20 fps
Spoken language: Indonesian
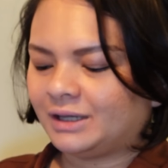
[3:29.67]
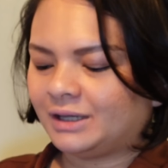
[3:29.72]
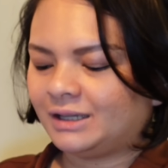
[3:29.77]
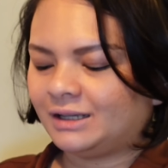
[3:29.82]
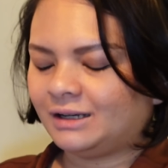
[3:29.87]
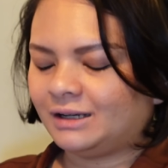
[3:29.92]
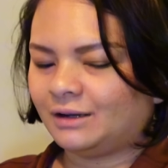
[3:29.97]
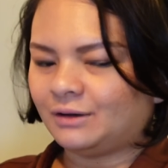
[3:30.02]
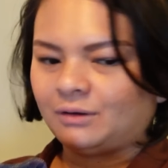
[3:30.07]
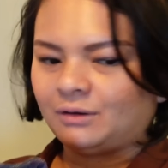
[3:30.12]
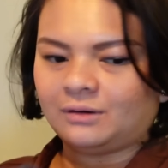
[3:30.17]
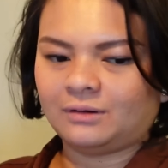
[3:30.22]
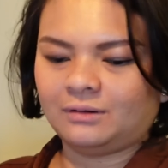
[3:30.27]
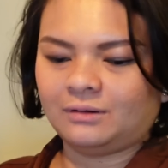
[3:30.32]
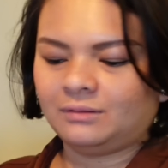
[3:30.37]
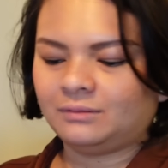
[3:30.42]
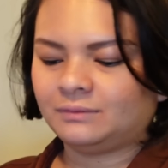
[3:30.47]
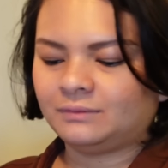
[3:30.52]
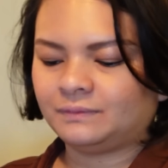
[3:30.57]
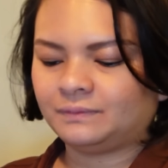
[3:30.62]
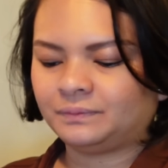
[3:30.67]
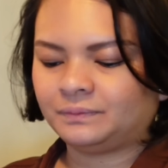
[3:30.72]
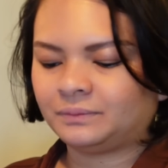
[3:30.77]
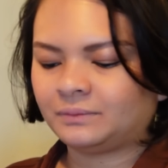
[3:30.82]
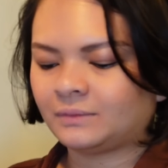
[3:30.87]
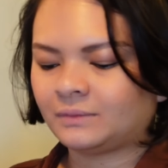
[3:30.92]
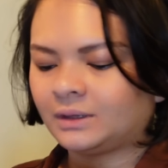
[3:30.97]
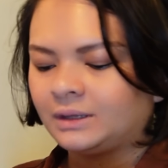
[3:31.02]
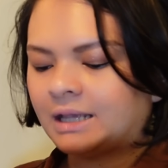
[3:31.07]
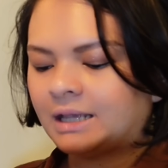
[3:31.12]
gini loh
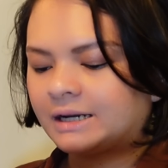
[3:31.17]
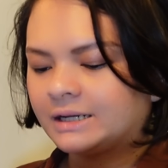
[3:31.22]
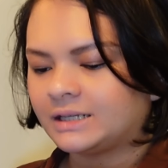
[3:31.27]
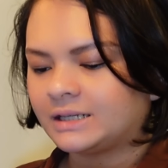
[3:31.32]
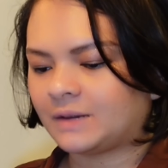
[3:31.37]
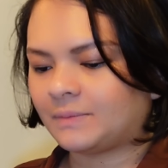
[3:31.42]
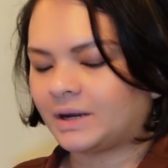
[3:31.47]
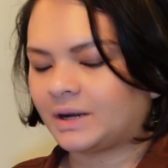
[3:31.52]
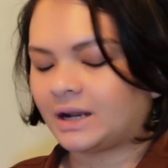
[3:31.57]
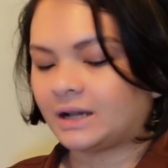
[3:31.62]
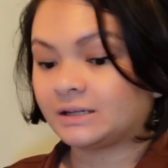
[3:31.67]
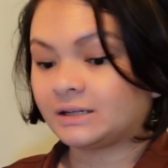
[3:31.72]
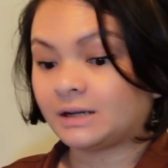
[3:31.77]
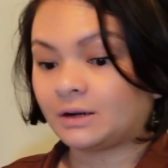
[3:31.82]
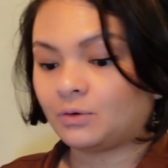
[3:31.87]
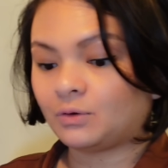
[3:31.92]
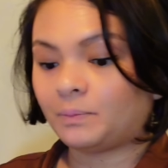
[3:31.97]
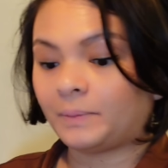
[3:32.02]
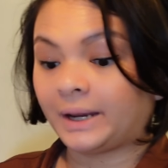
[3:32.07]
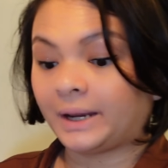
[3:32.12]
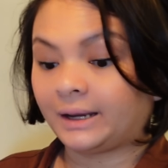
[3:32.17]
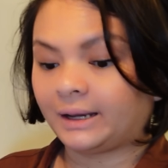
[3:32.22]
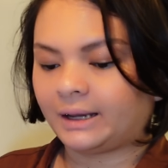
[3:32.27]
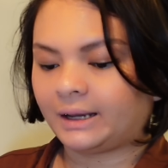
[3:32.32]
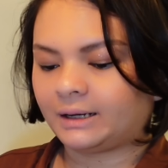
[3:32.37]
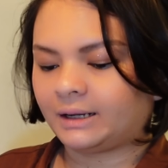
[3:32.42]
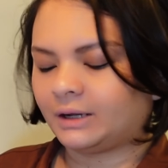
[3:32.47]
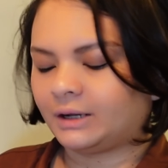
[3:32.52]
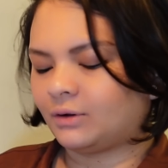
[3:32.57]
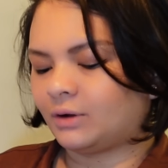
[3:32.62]
dari zaman Hasya aku
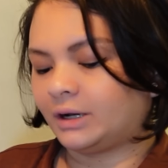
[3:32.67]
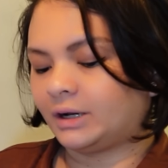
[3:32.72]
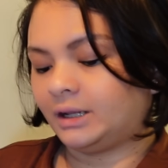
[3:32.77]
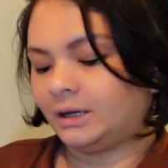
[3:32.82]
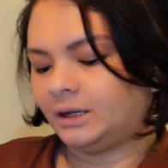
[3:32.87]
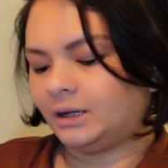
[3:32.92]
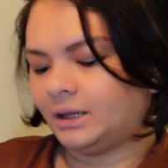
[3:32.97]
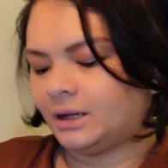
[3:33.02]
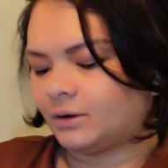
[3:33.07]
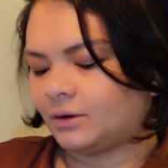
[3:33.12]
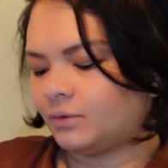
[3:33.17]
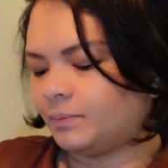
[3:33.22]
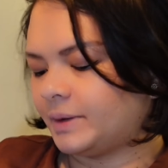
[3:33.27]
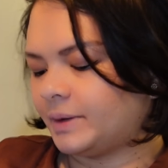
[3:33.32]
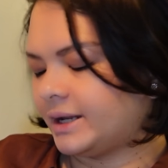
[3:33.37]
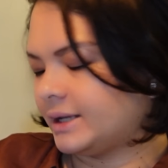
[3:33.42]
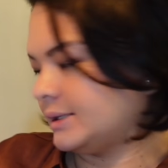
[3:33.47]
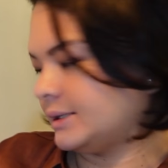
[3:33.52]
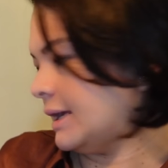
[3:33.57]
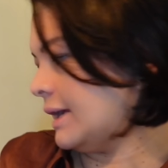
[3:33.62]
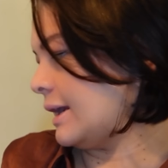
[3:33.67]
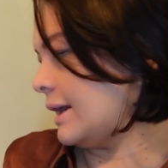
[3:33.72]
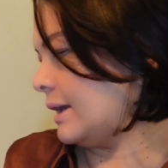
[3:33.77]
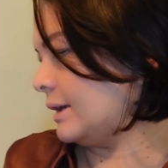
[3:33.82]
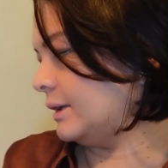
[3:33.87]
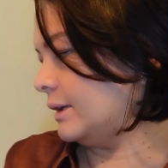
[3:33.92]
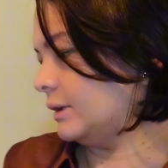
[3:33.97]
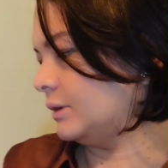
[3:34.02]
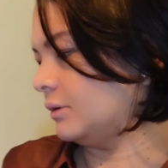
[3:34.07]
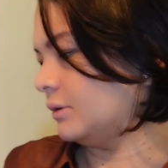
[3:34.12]
pengen gendongan ini aku penasaran
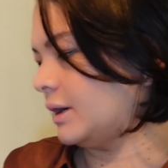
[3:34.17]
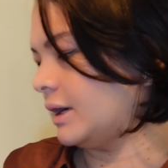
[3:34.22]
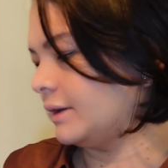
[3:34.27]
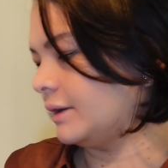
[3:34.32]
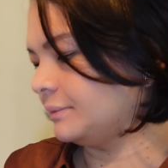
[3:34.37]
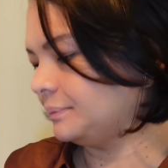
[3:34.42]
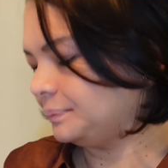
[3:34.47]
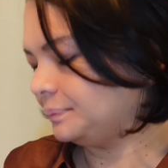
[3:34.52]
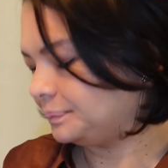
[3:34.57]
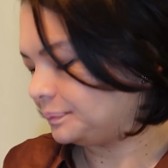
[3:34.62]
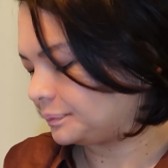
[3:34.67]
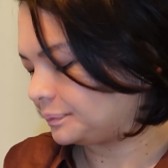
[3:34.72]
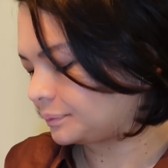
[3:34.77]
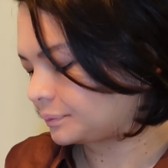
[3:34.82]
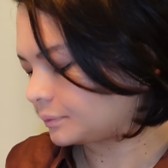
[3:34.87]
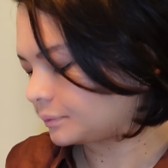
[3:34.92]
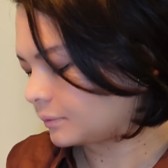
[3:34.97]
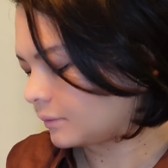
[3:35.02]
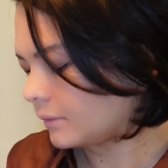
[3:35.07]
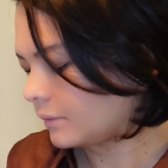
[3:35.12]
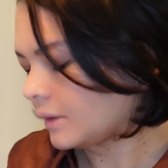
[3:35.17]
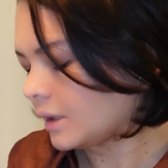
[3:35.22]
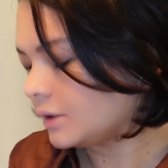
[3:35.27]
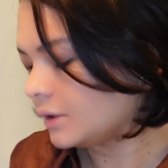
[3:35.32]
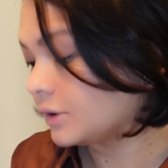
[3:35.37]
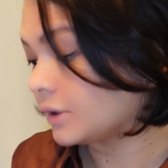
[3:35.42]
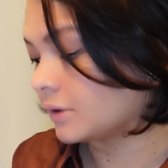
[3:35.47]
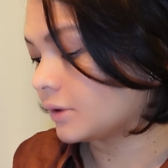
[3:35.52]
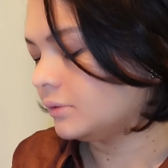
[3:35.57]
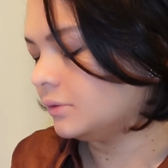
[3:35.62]
gitu kan
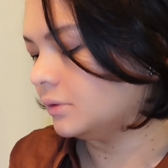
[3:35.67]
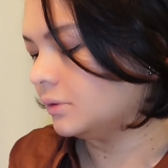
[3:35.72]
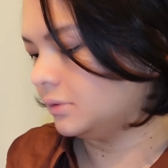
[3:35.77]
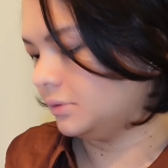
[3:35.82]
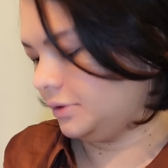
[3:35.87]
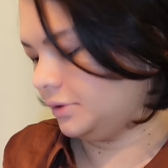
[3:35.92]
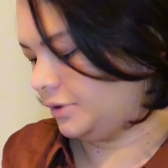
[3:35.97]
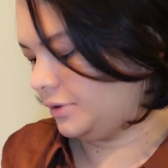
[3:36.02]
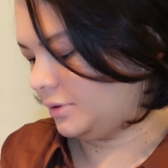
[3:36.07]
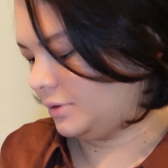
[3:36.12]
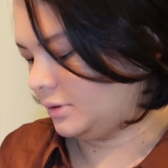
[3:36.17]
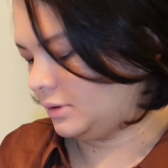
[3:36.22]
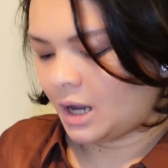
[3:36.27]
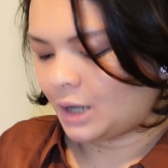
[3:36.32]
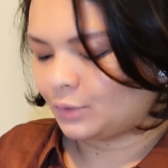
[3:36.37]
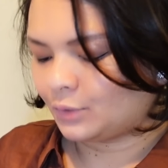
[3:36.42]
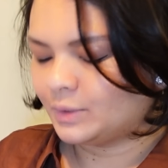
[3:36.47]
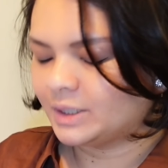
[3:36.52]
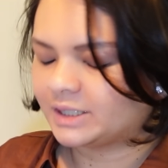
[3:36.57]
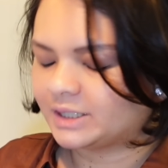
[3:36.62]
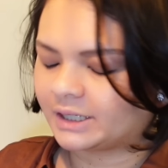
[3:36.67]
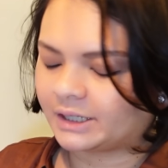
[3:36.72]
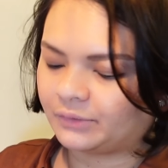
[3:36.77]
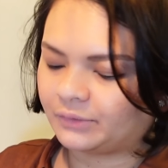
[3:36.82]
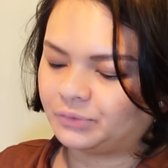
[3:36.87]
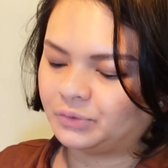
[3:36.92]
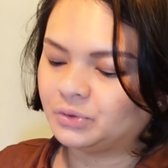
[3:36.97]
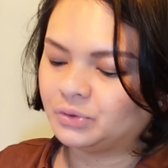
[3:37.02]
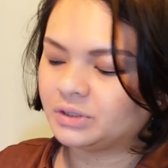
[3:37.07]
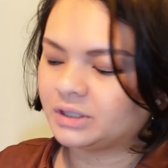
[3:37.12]
terus aku baca
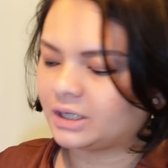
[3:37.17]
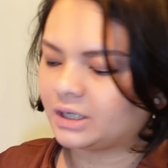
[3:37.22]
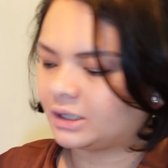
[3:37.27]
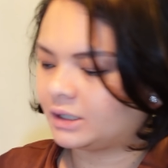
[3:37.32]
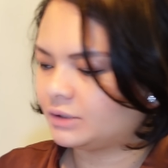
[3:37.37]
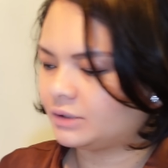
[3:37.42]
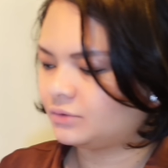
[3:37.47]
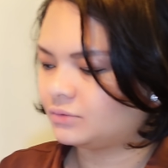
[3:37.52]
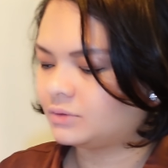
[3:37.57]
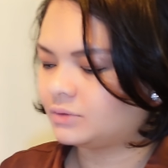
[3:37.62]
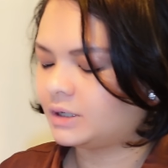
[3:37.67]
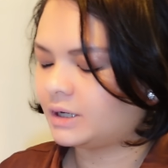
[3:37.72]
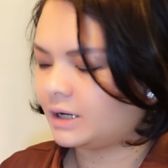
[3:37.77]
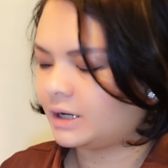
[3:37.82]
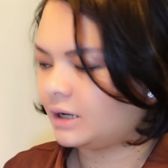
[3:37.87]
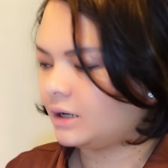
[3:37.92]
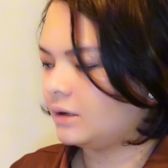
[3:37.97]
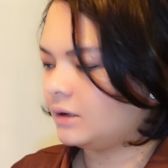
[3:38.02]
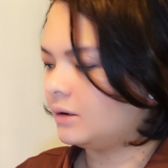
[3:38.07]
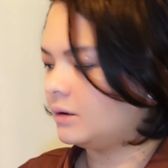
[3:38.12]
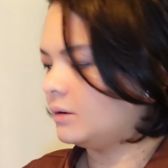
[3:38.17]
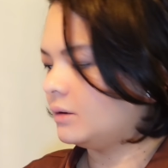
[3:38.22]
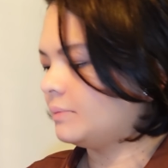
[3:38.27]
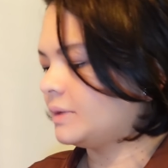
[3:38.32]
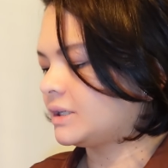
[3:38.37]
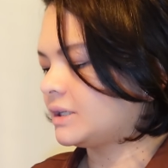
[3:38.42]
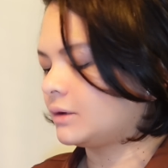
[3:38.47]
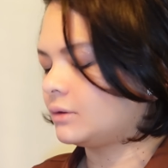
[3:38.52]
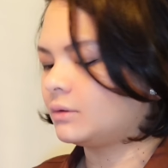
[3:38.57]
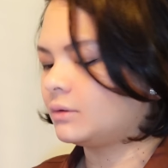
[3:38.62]
reviewnya juga
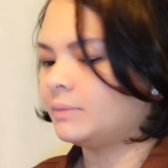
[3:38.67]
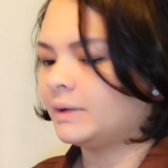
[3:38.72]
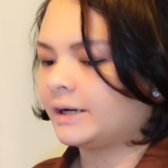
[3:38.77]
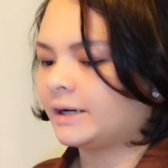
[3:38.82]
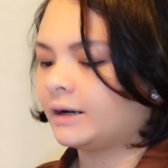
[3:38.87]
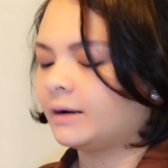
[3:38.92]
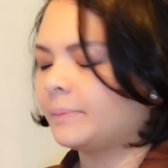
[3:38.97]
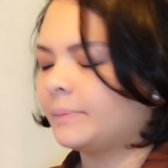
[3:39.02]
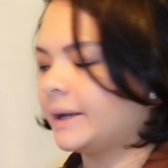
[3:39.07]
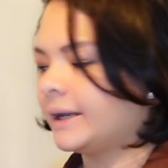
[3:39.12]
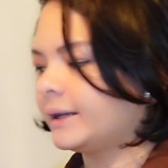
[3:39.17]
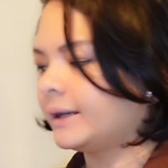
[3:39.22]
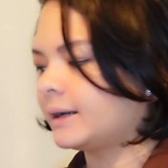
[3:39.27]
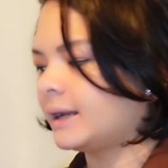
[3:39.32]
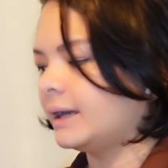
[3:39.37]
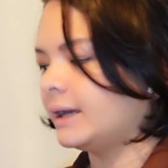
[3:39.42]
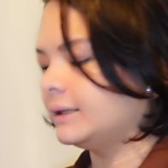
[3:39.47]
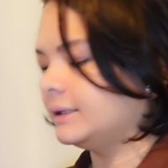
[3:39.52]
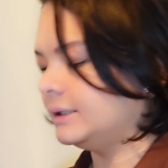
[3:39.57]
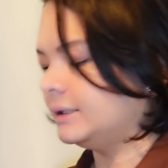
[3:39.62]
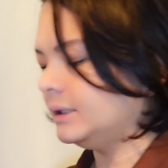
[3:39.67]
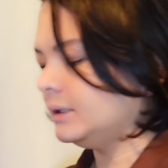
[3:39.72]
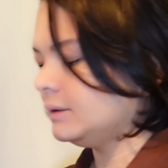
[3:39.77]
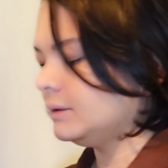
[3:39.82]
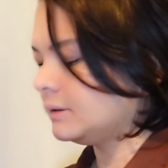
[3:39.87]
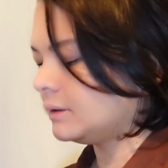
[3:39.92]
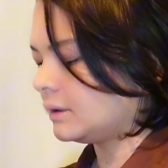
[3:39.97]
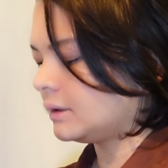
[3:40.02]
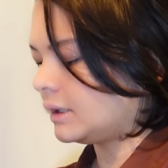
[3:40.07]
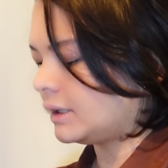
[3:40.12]
pas aku kemarin kepengen lagi
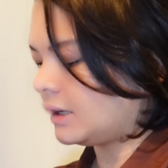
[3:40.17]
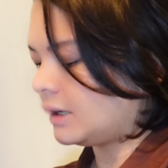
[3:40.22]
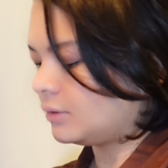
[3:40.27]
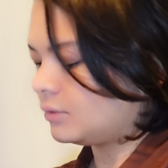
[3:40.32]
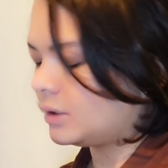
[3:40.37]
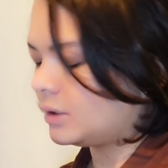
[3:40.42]
karena aku